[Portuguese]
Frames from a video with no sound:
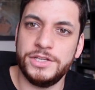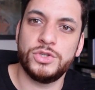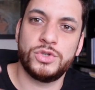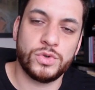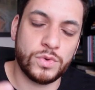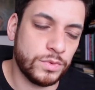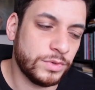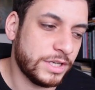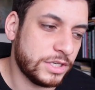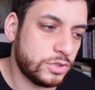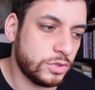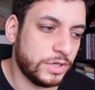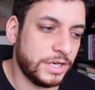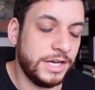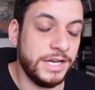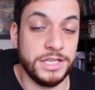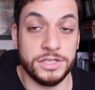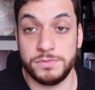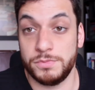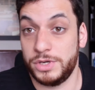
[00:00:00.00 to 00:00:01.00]
isso com
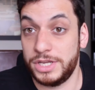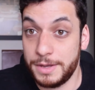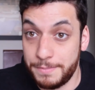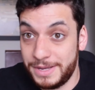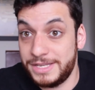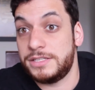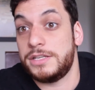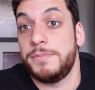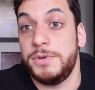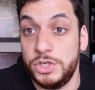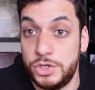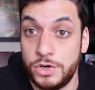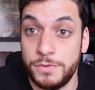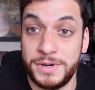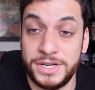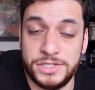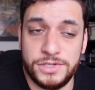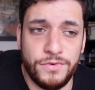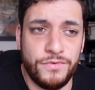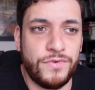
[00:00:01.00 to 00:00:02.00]
nacionalismo, que é basicamente o que
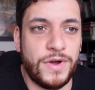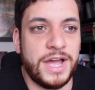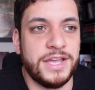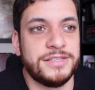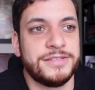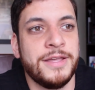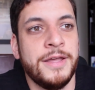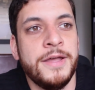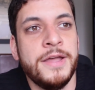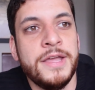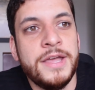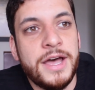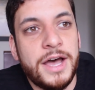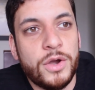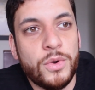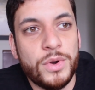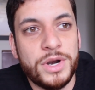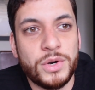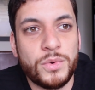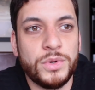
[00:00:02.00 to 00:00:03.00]
o Brasil faz.
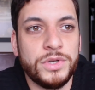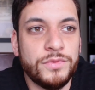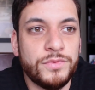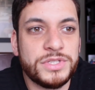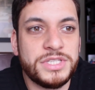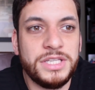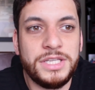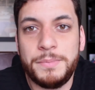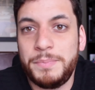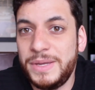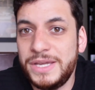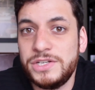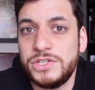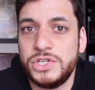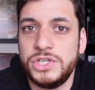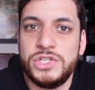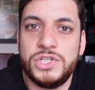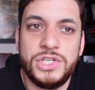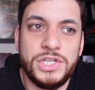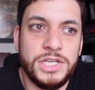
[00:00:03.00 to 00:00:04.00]
Agora, quando você
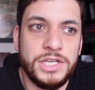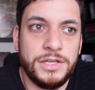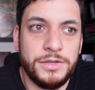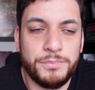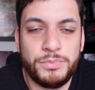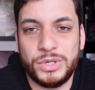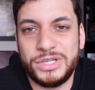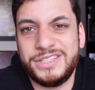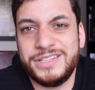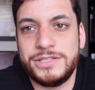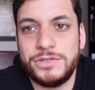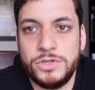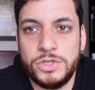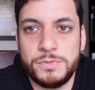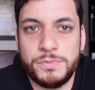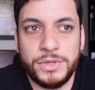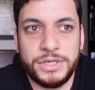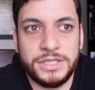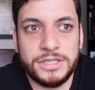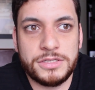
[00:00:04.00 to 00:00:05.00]
depende de importação e
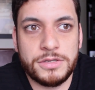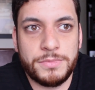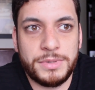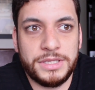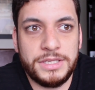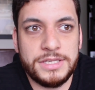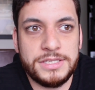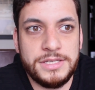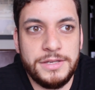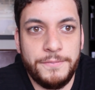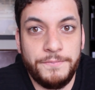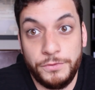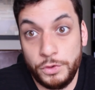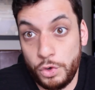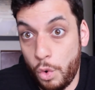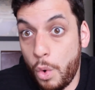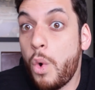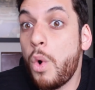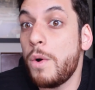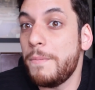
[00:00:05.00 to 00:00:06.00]
exportação para ter, assim,
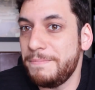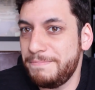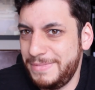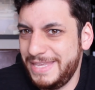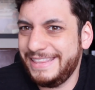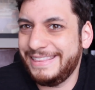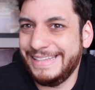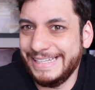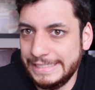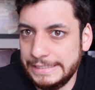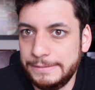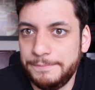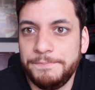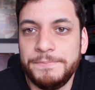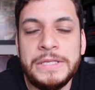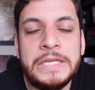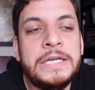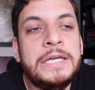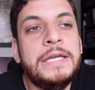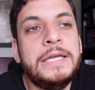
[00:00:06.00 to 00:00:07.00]
comida
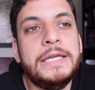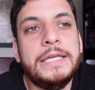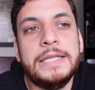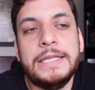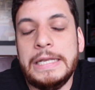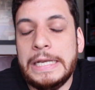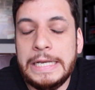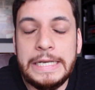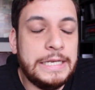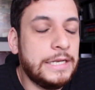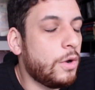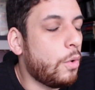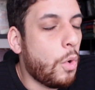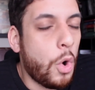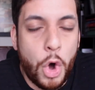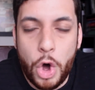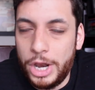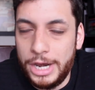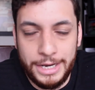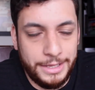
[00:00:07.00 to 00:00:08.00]
não
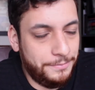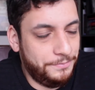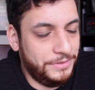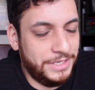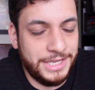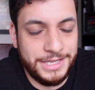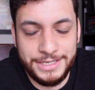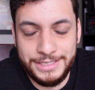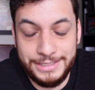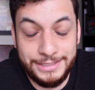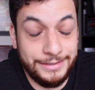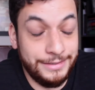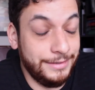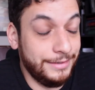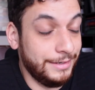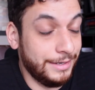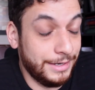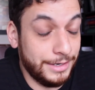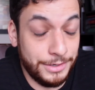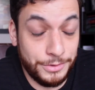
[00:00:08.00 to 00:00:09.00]
rola.
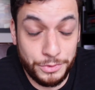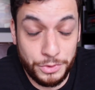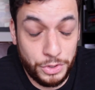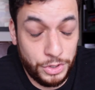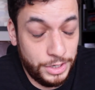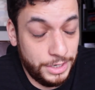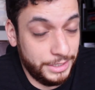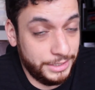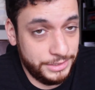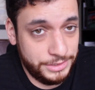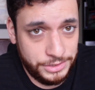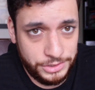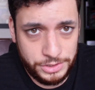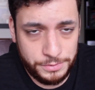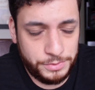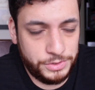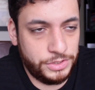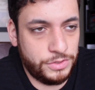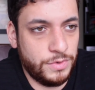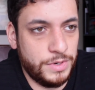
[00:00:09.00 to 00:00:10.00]
Não rola esse
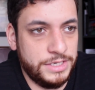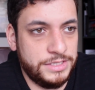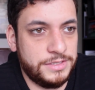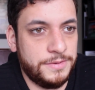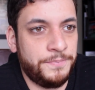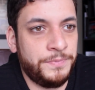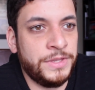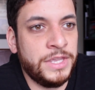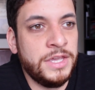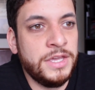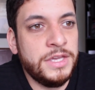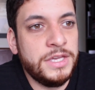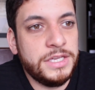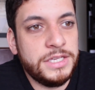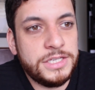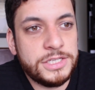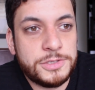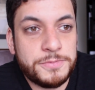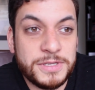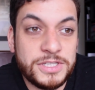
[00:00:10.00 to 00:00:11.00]
tipo de coisa.
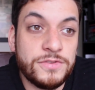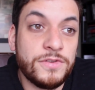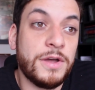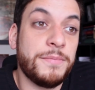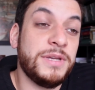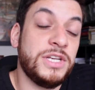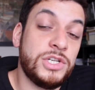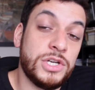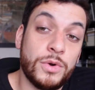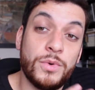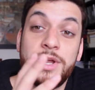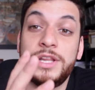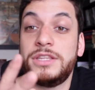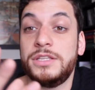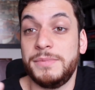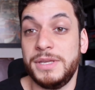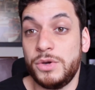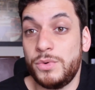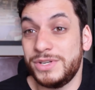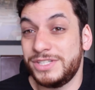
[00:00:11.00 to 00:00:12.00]
E especificamente agora
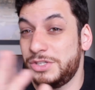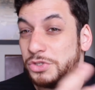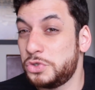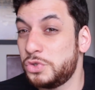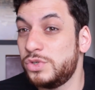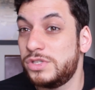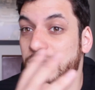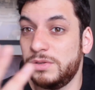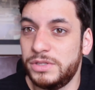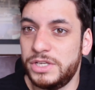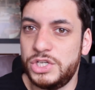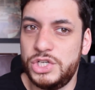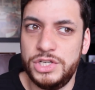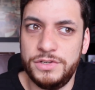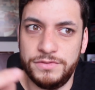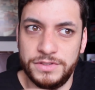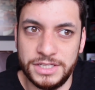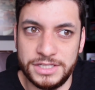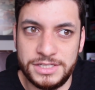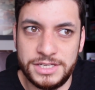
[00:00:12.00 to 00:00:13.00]
também com essa discussão da
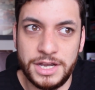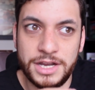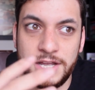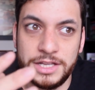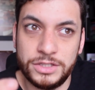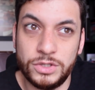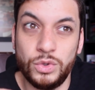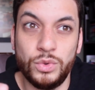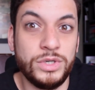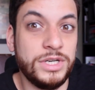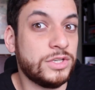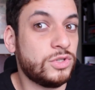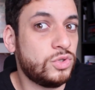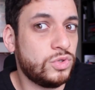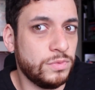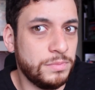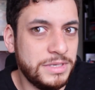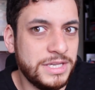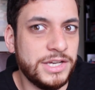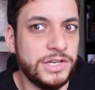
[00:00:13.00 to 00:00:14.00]
dívida. Se a Catalunha
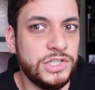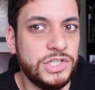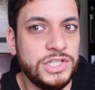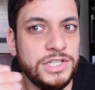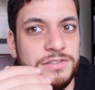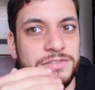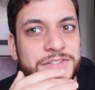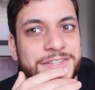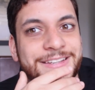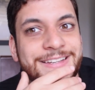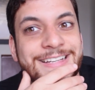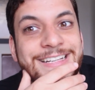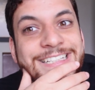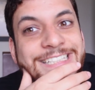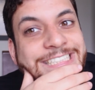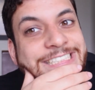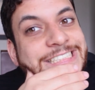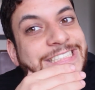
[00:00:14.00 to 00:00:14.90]
assumir a dívida,